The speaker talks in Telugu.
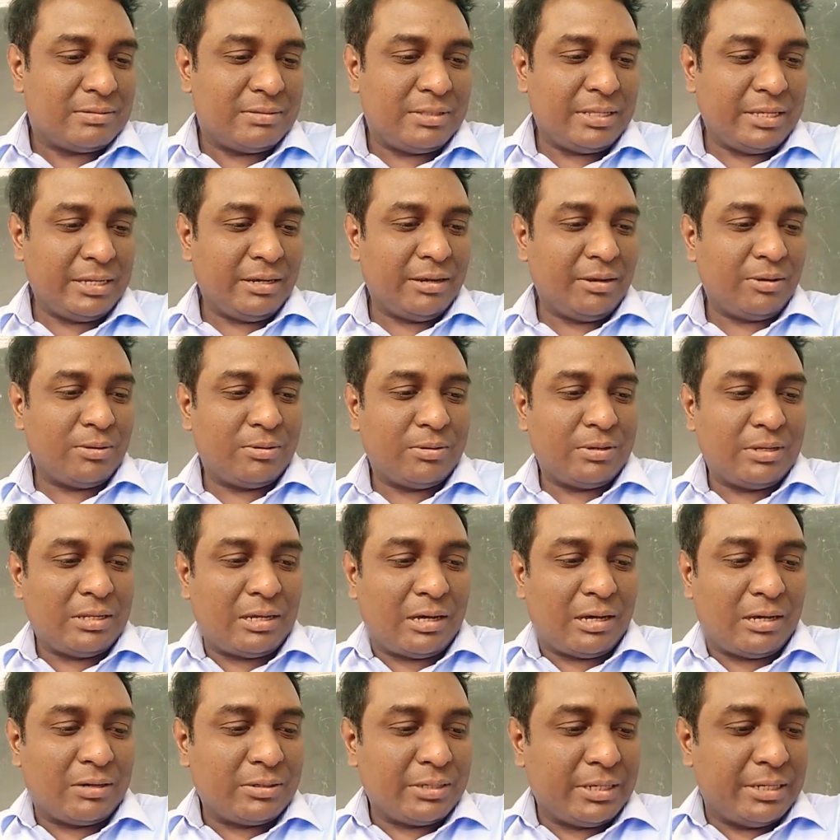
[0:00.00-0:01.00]
దీంట్లో కూడా
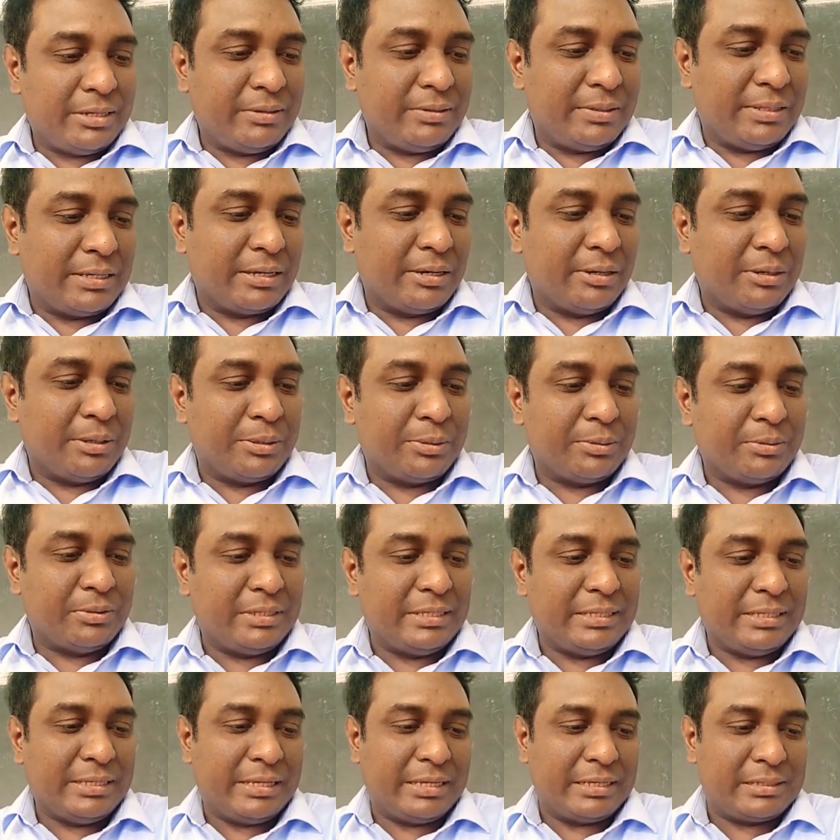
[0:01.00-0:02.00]
ఆకు ఎండు తెగులు ఒకటి
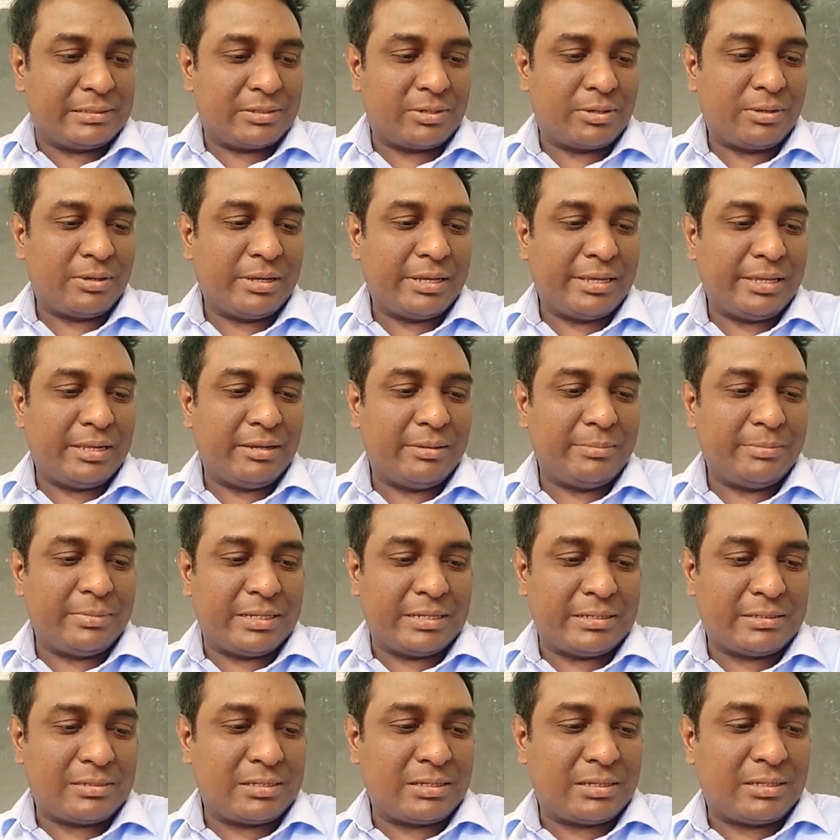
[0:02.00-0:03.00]
ఉంది ఎగ్జరోహైలం
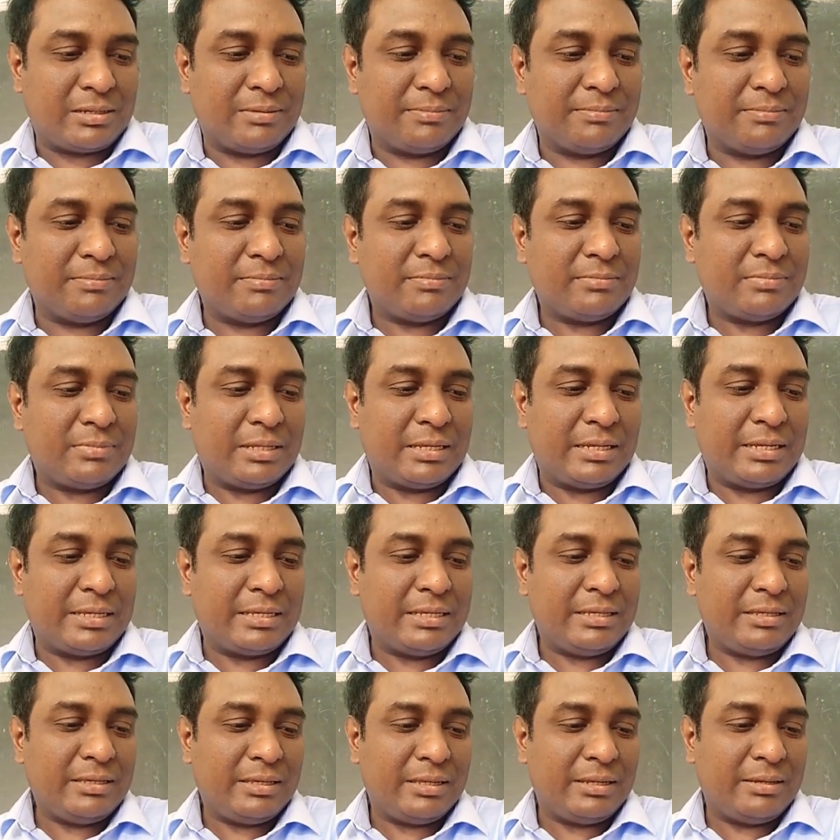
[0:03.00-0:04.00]
టర్సికం
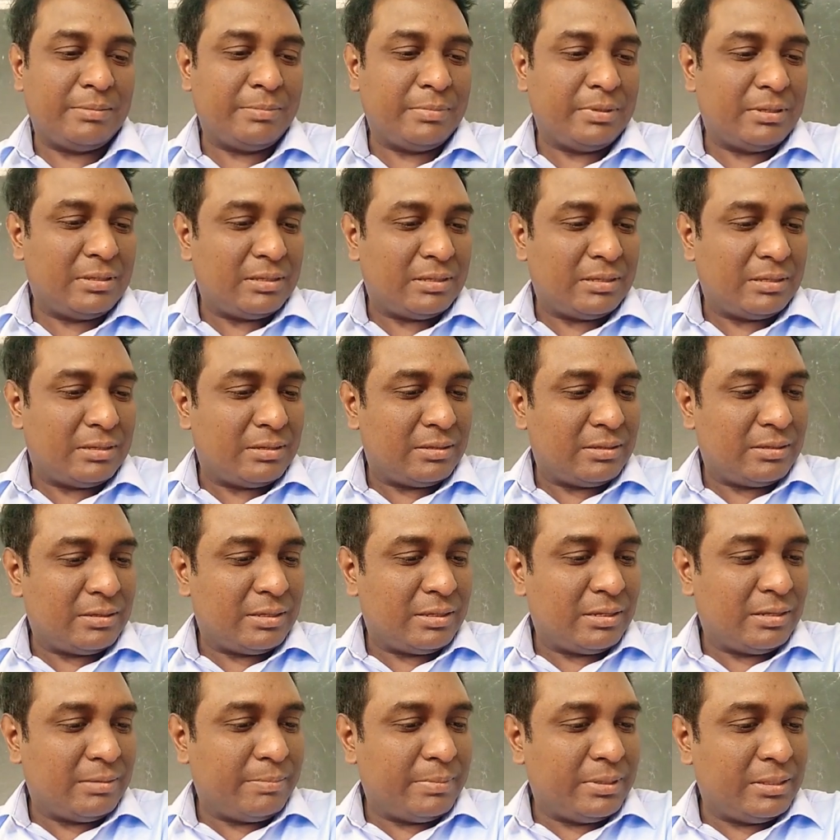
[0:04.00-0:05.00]
అలాగే హెల్మె
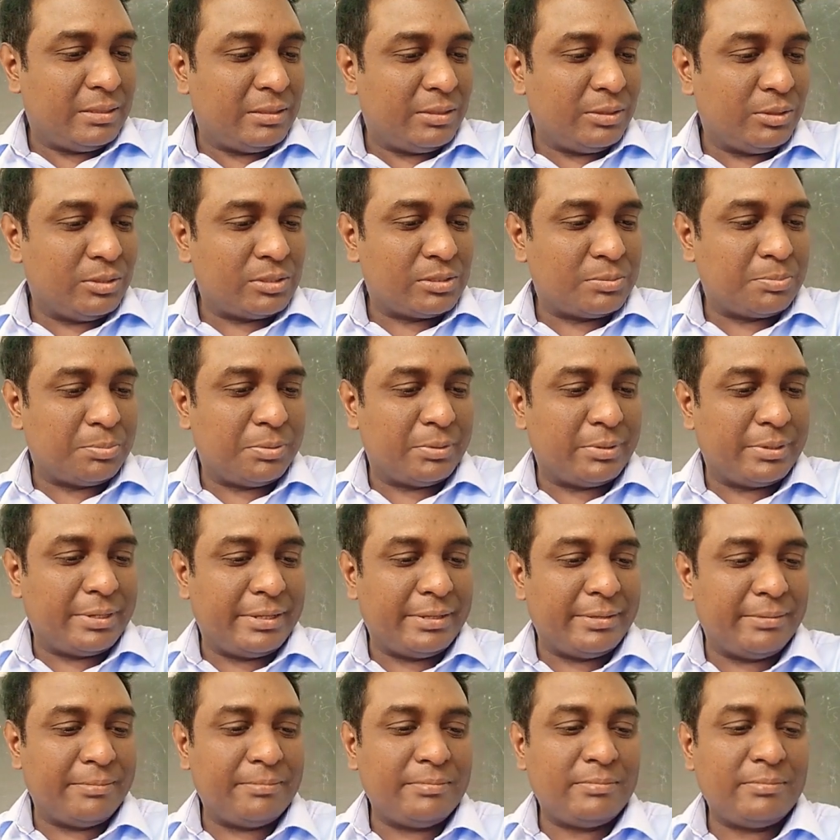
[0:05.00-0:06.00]

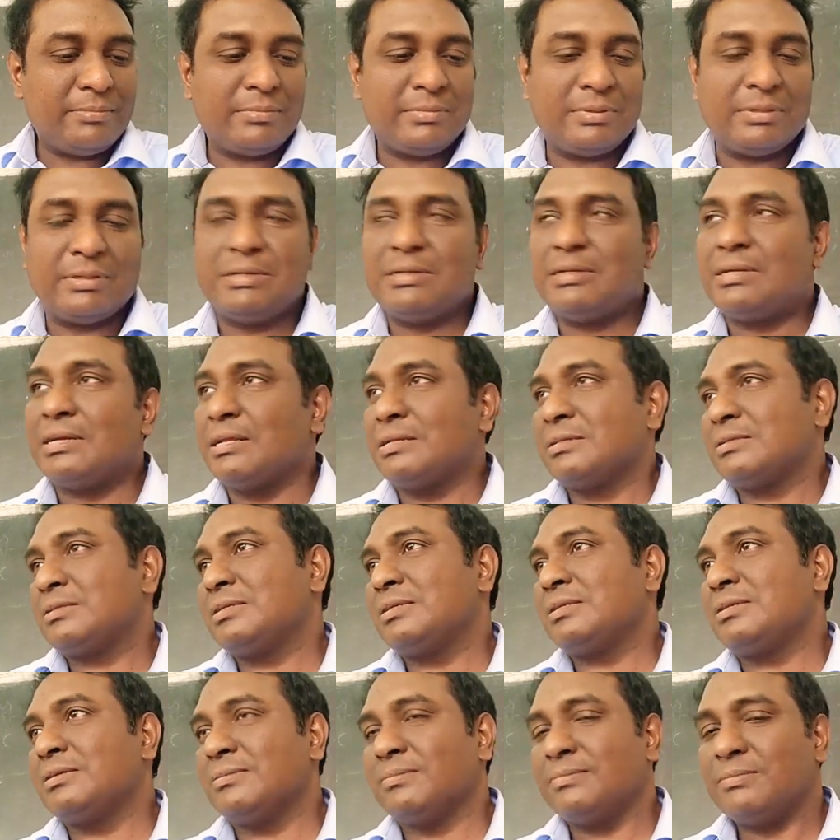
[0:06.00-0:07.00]
హెల్మెంతోస్పోరియం
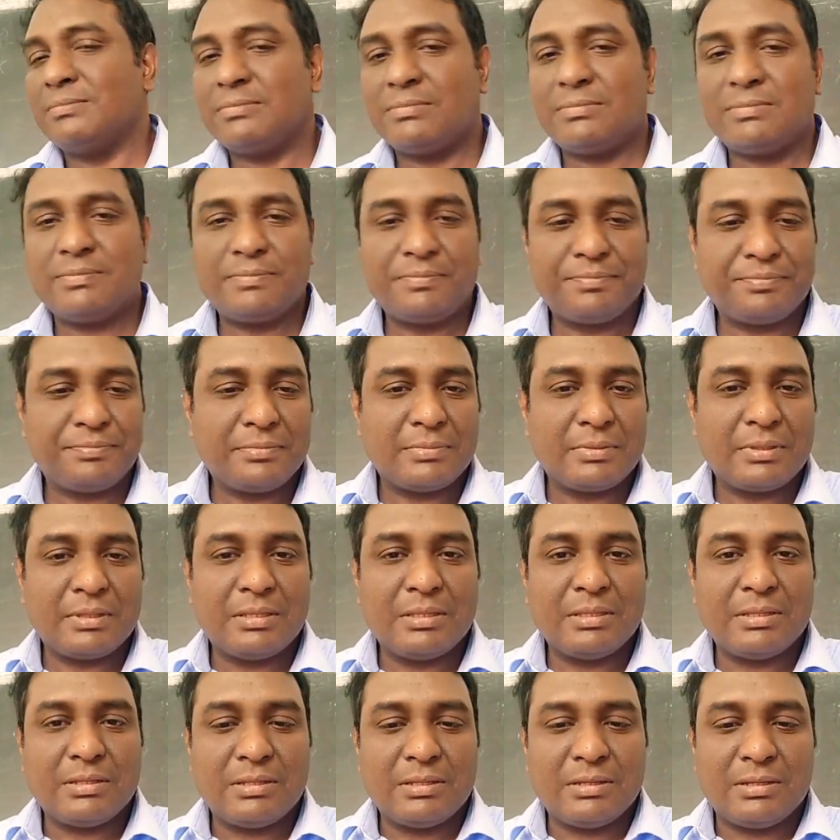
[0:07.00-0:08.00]
టర్సికం
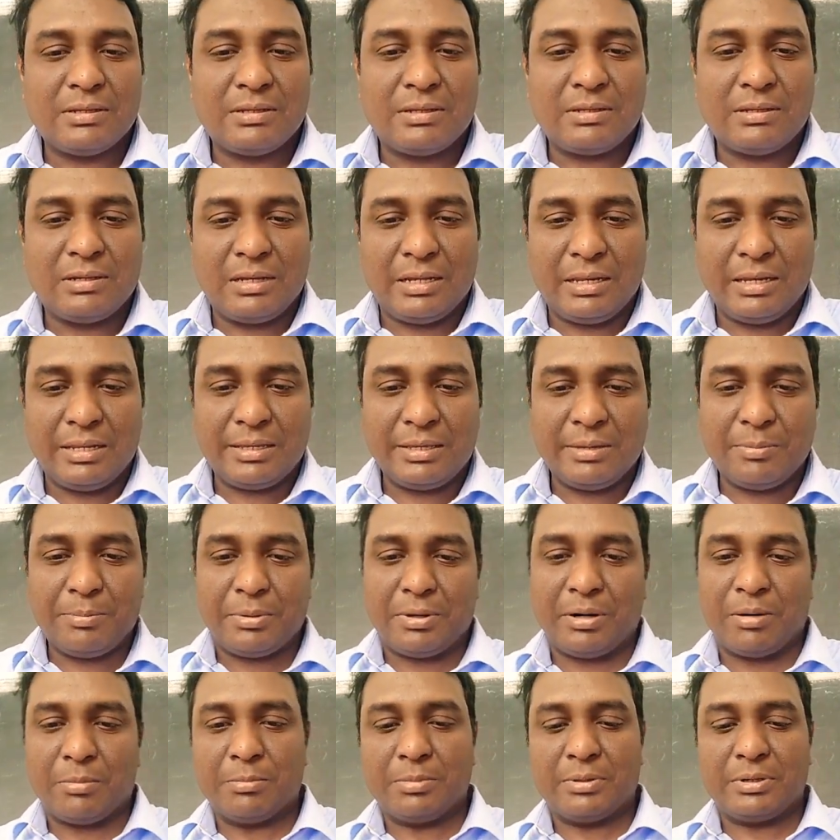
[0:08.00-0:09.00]
అలాగే
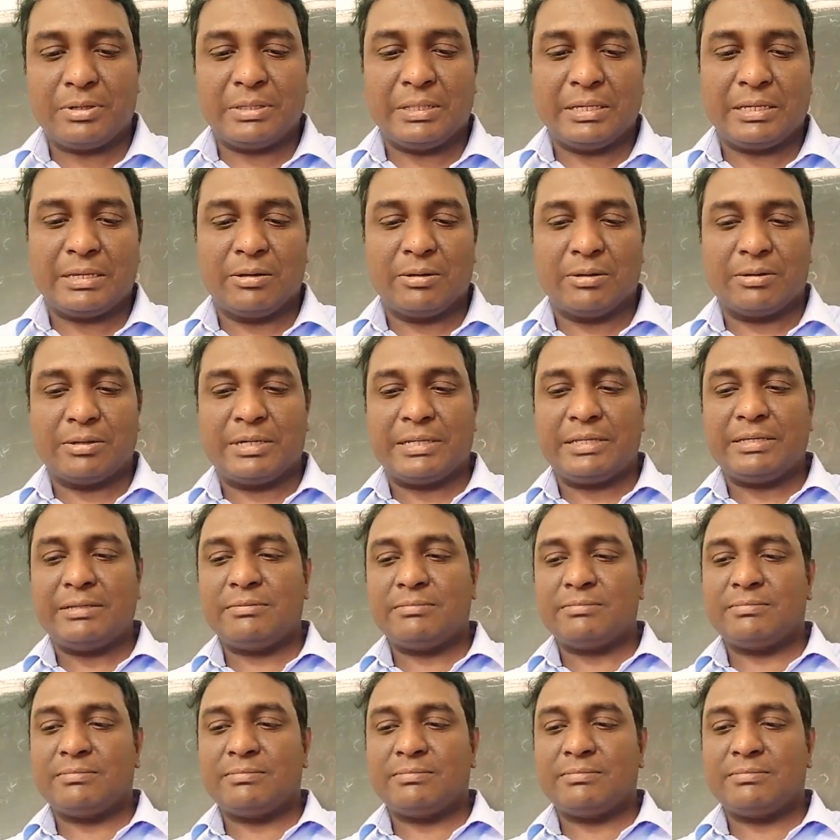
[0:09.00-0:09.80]
పాంపోడ తెగులు ఒకటి